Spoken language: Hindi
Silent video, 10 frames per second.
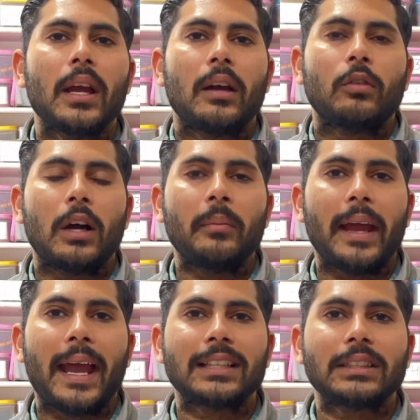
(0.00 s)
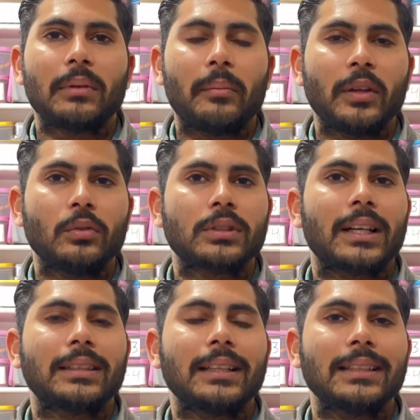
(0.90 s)
वो हम एक्जिमा में यूज
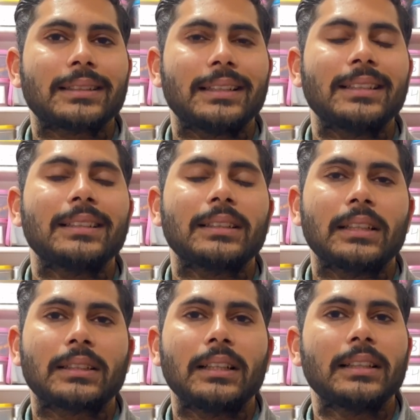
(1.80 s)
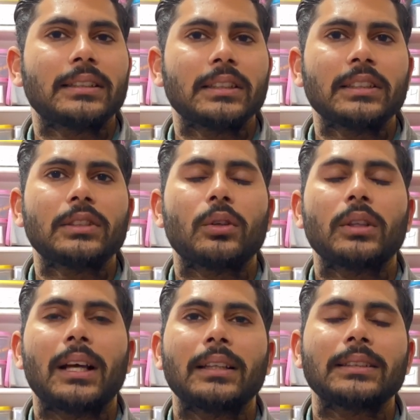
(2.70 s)
करते हैं स्किन स्किन डिजीज जो हो
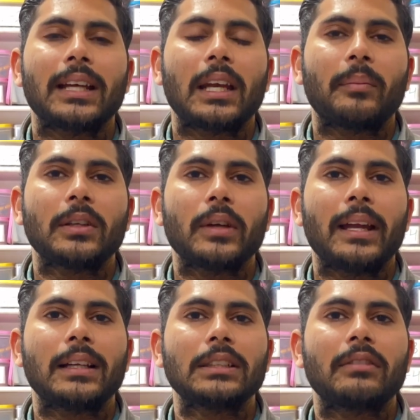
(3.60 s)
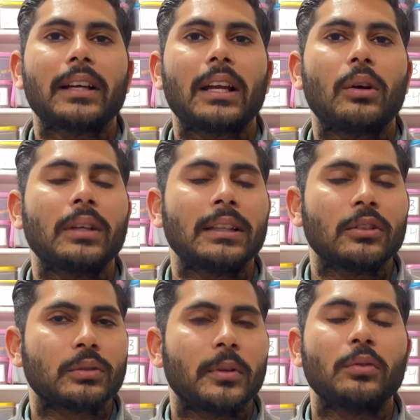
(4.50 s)
जाते हैं चेहरे पे जो एलर्जी वगैरह हो जाती
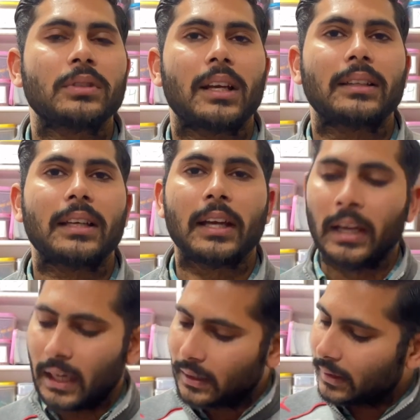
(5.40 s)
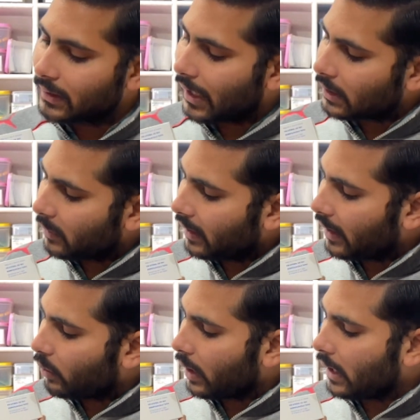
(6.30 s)
है उसमें यूज करते हैं तीसरा इसमें
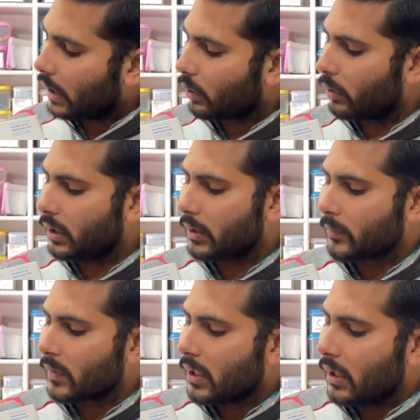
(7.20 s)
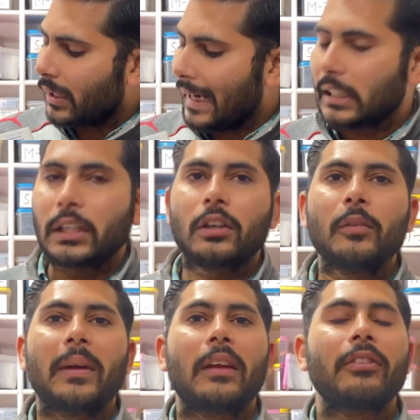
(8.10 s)
डला हुआ है लिक्विड लाइट लिक्विड
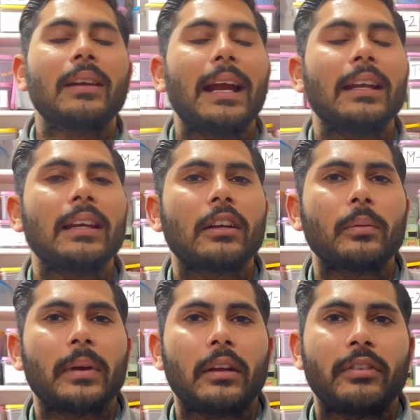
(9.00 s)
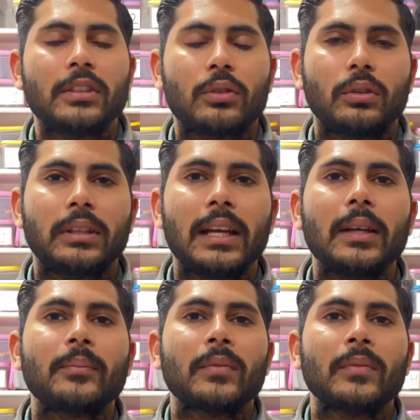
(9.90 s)
पैराफिन लाइट लिक्विड पैराफिन जो होता है